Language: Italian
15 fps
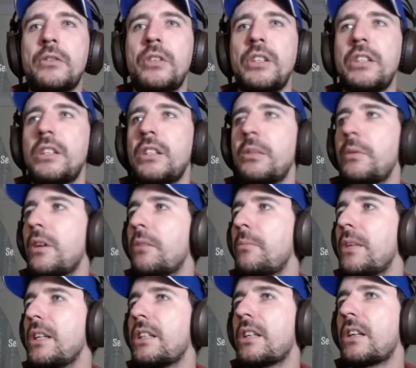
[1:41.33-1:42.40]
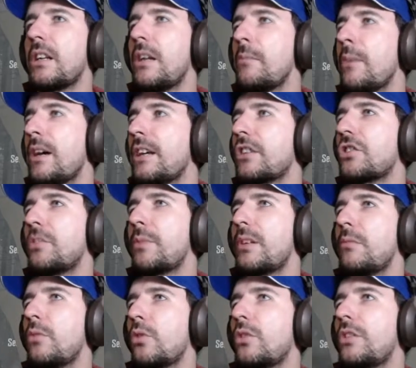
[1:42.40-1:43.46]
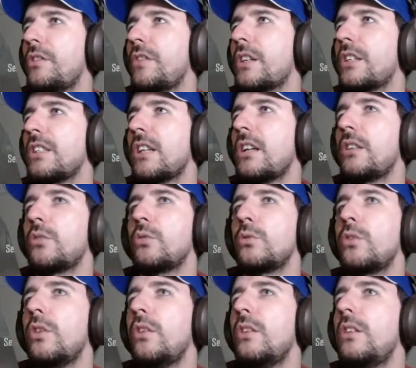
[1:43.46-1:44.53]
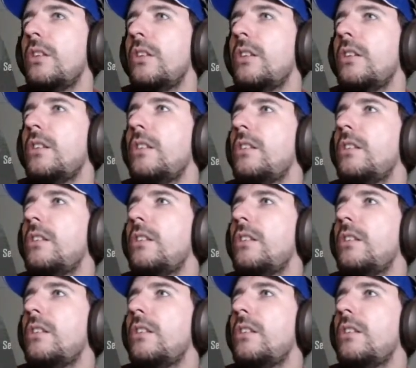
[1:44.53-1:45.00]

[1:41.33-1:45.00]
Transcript: quindi dobbiamo mettere le marce per il blocco differenziale e tutto. Ah, giusto,